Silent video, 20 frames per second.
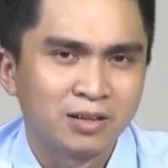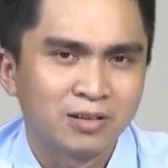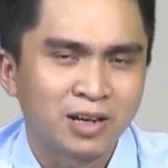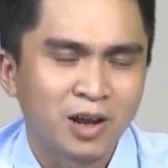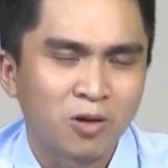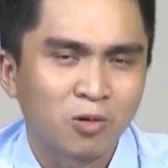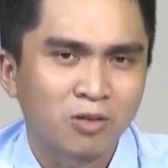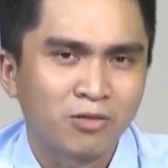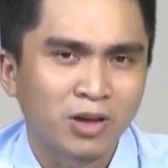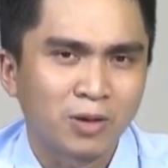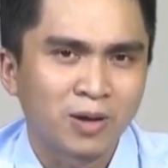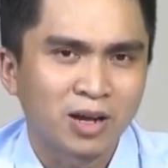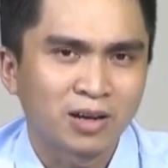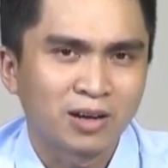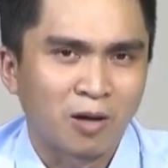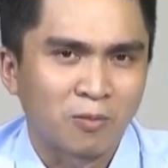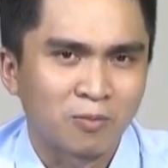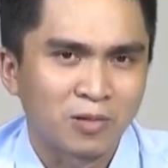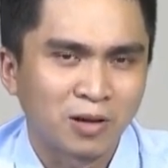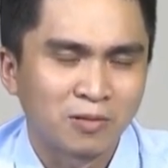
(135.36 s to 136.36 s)
nó đâu có phát bất
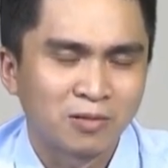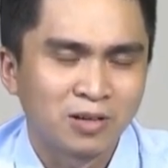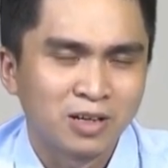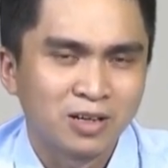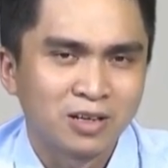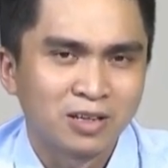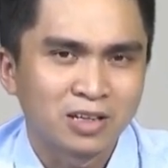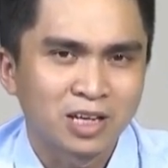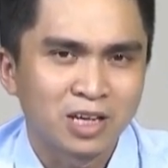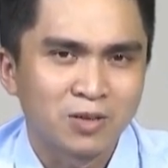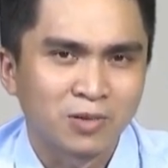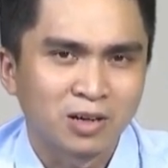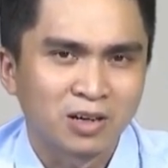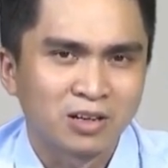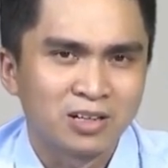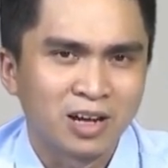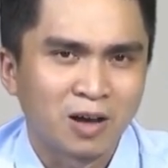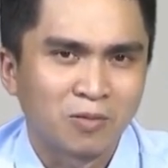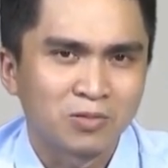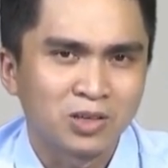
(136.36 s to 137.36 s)
động đâu khi mà
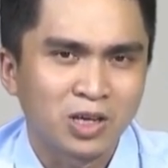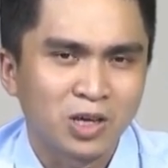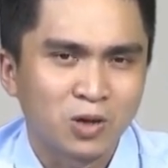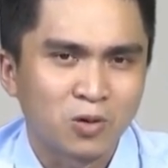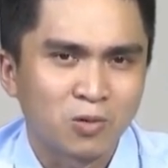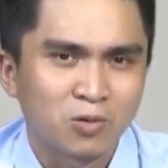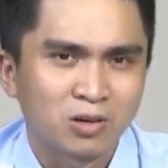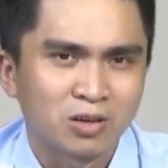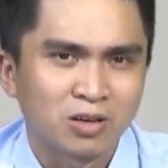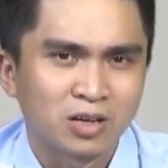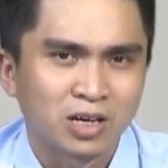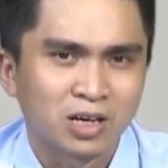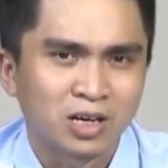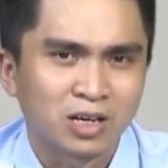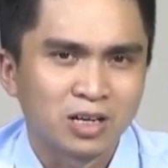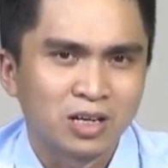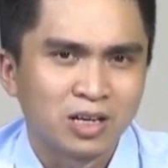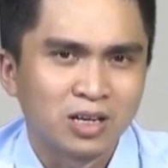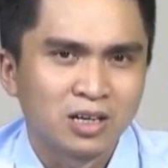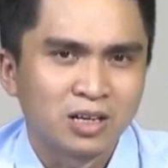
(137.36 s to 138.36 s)
cử động nhiều à,